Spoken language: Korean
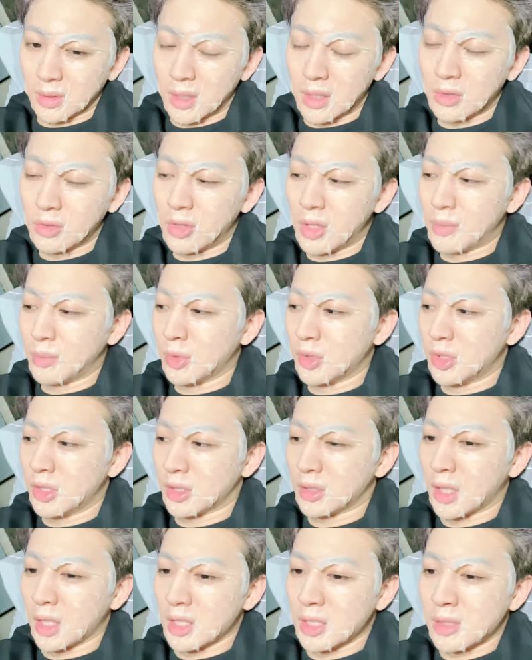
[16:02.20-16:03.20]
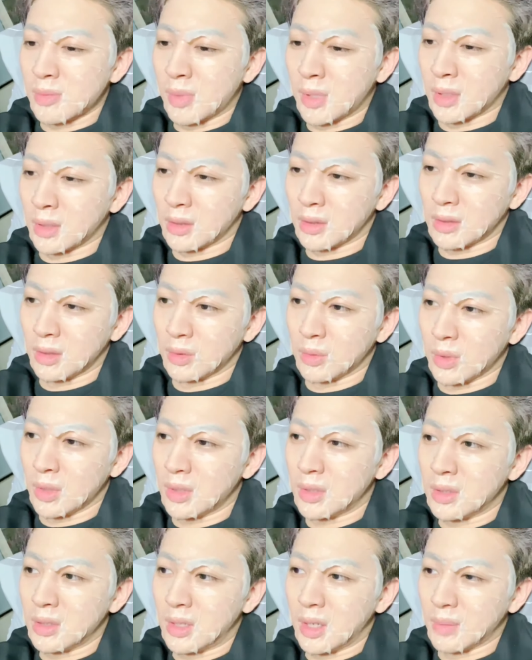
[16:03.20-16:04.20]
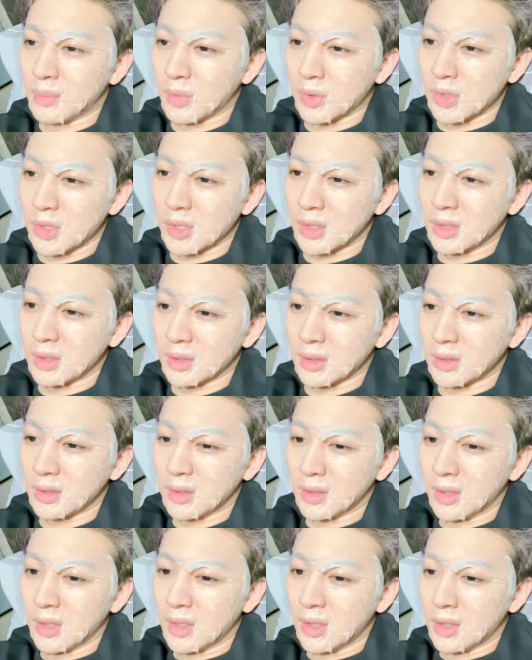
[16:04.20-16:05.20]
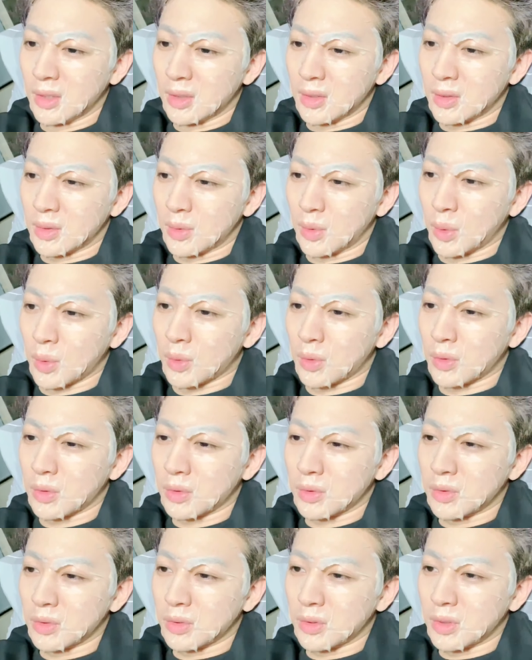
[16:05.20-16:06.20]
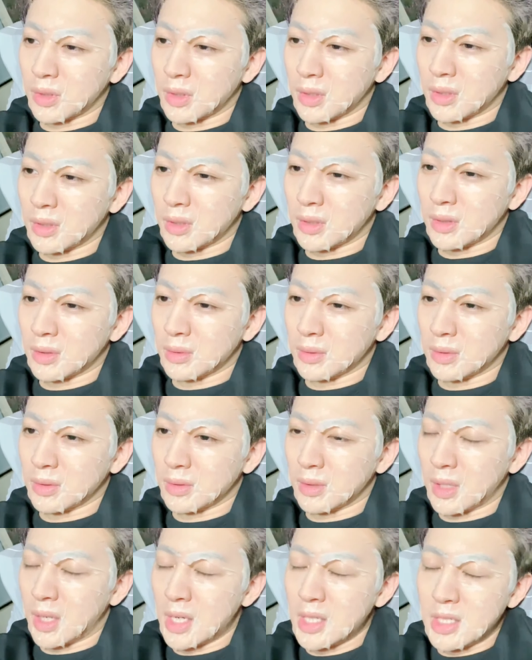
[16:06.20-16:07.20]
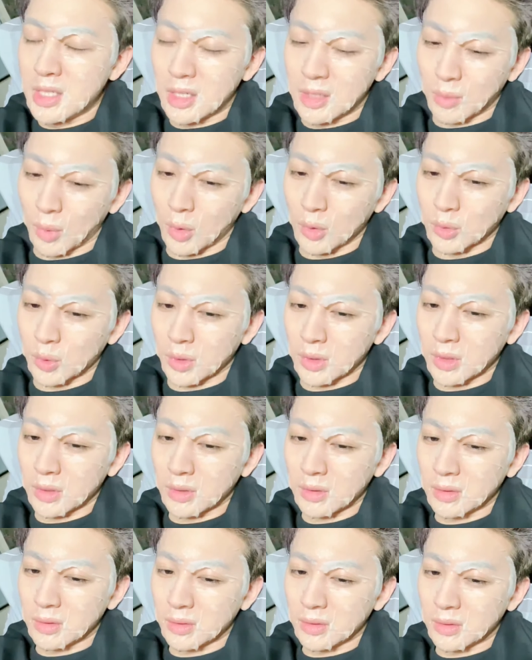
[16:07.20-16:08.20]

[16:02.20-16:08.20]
하루에 한 번씩은 아니지만 그래도 이틀에 한 번씩은 꼭 한식을 먹어줘야 돼요.